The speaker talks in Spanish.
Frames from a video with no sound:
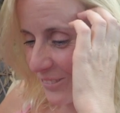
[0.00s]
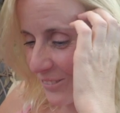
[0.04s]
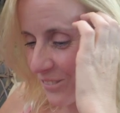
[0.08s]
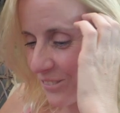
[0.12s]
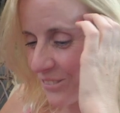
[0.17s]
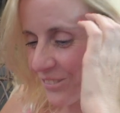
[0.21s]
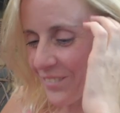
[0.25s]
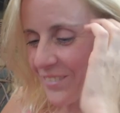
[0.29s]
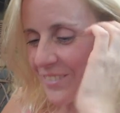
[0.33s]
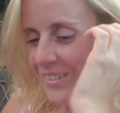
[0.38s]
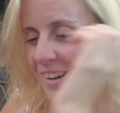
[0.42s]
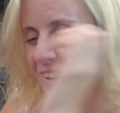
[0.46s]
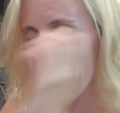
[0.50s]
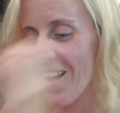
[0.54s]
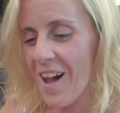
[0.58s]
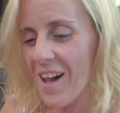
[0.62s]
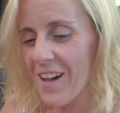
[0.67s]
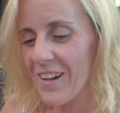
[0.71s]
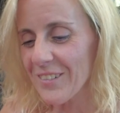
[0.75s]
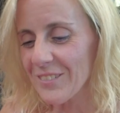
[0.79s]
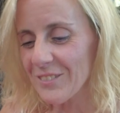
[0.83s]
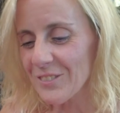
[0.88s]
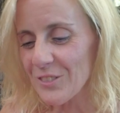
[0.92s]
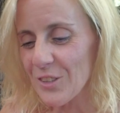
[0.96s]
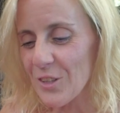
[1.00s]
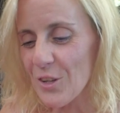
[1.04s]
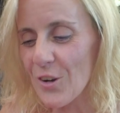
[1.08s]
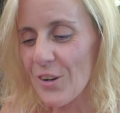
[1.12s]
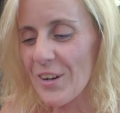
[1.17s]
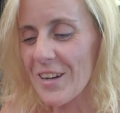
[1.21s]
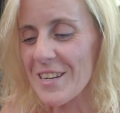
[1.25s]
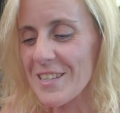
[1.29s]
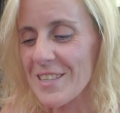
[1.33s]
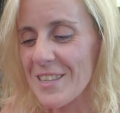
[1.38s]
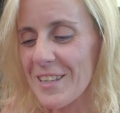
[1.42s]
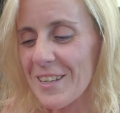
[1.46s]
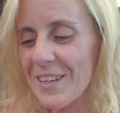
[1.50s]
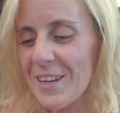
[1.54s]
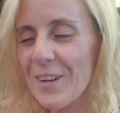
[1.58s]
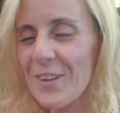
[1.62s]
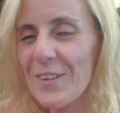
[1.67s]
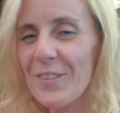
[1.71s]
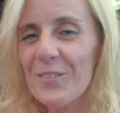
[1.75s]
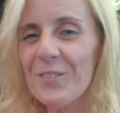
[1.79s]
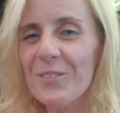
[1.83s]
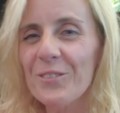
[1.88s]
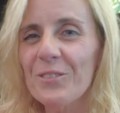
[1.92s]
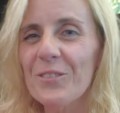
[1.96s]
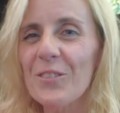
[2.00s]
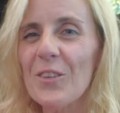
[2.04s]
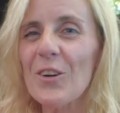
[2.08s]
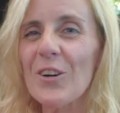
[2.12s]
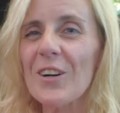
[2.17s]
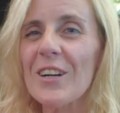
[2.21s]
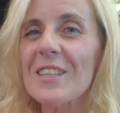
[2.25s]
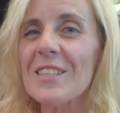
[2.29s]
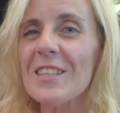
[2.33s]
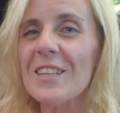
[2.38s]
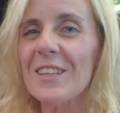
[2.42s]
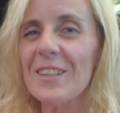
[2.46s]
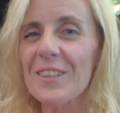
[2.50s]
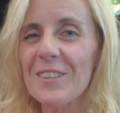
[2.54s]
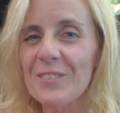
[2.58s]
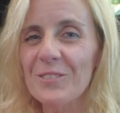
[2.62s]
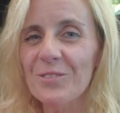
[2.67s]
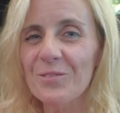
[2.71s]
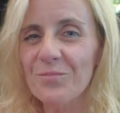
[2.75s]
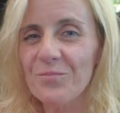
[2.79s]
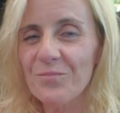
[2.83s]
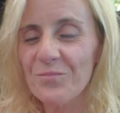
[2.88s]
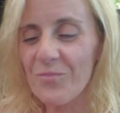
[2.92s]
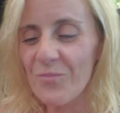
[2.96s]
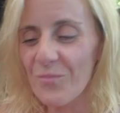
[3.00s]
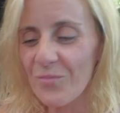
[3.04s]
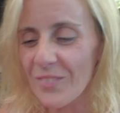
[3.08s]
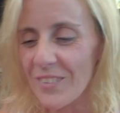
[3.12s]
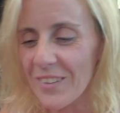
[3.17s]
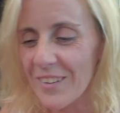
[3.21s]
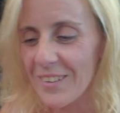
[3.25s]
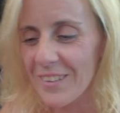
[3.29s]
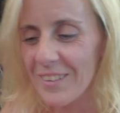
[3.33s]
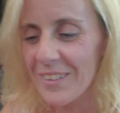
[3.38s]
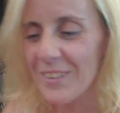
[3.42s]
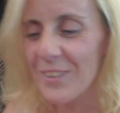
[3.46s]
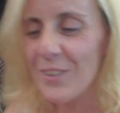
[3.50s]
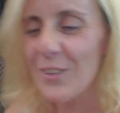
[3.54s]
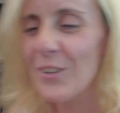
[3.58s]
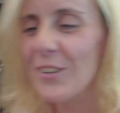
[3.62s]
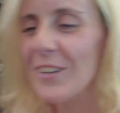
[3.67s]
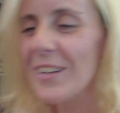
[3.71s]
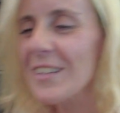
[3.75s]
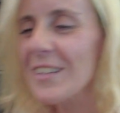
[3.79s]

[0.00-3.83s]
la eh, tengo que dejar en el coche, Pero una cosa y pegada que,